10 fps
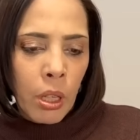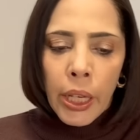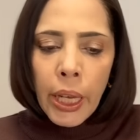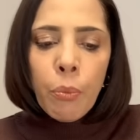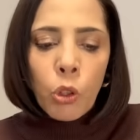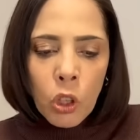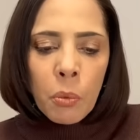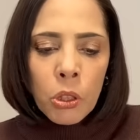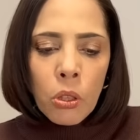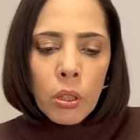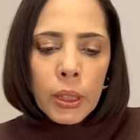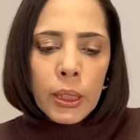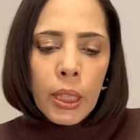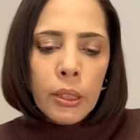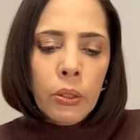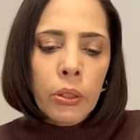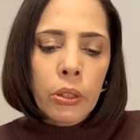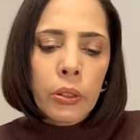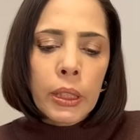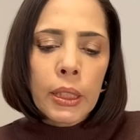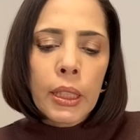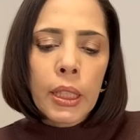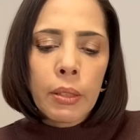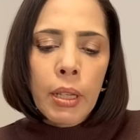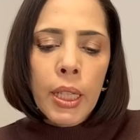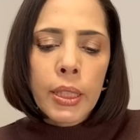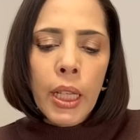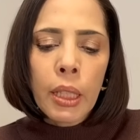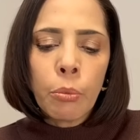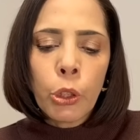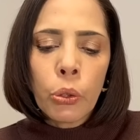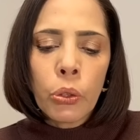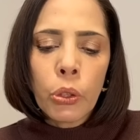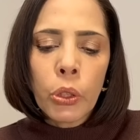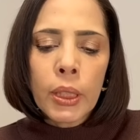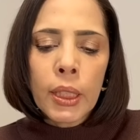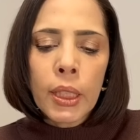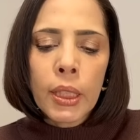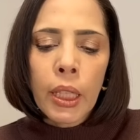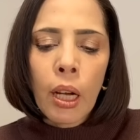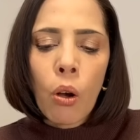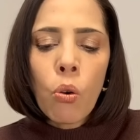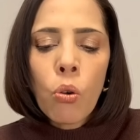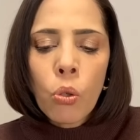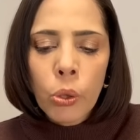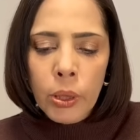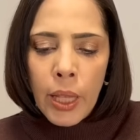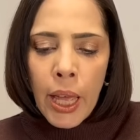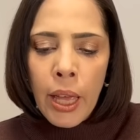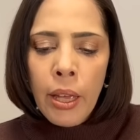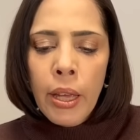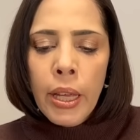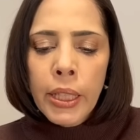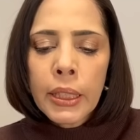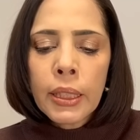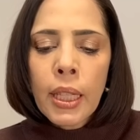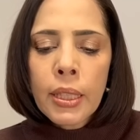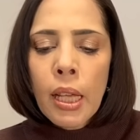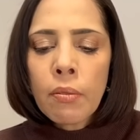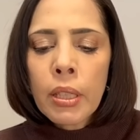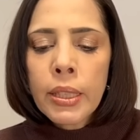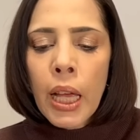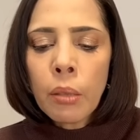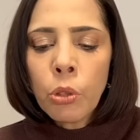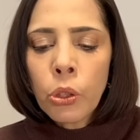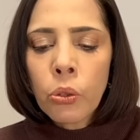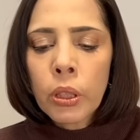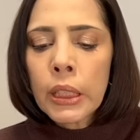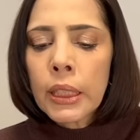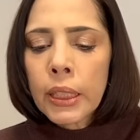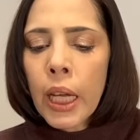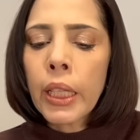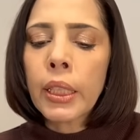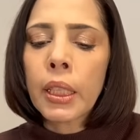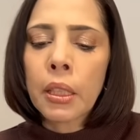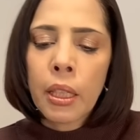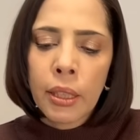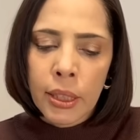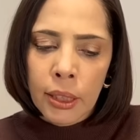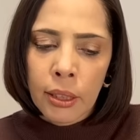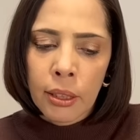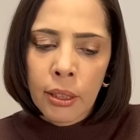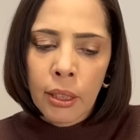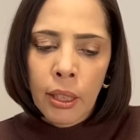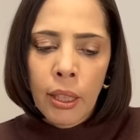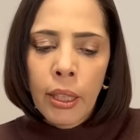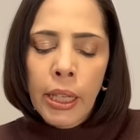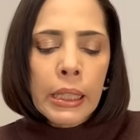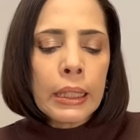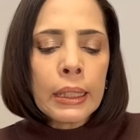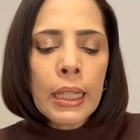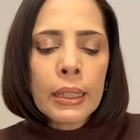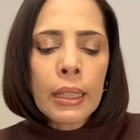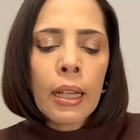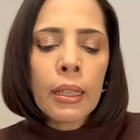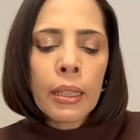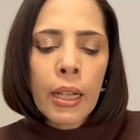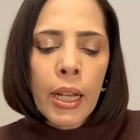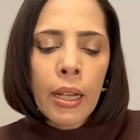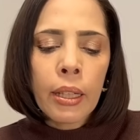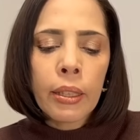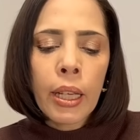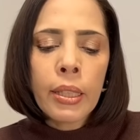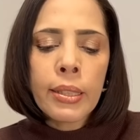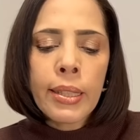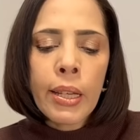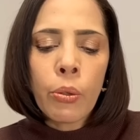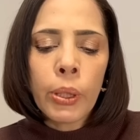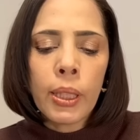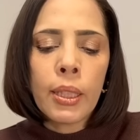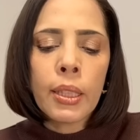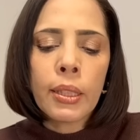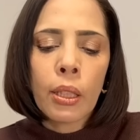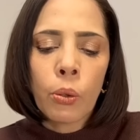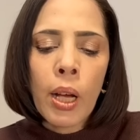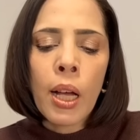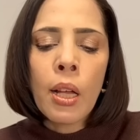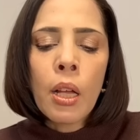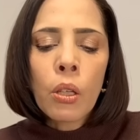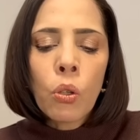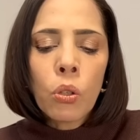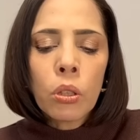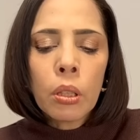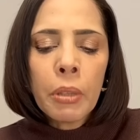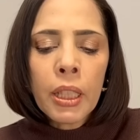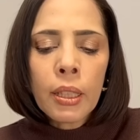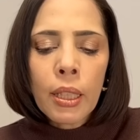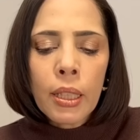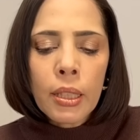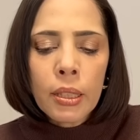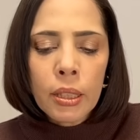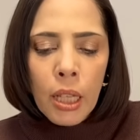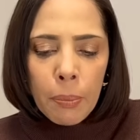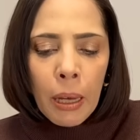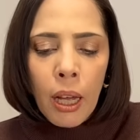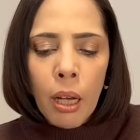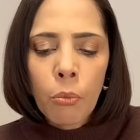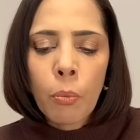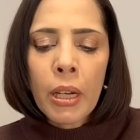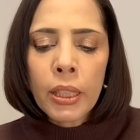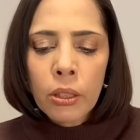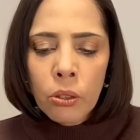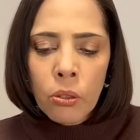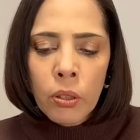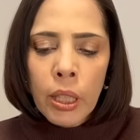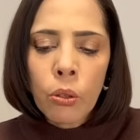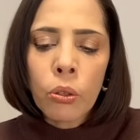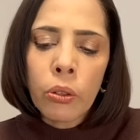もともと岸田総理の親戚は財務省出身者が多くて、岸田さんは財務省に近い人間です。岸田さんが減税を言い出したのは、国民からすればもう真っ当なこと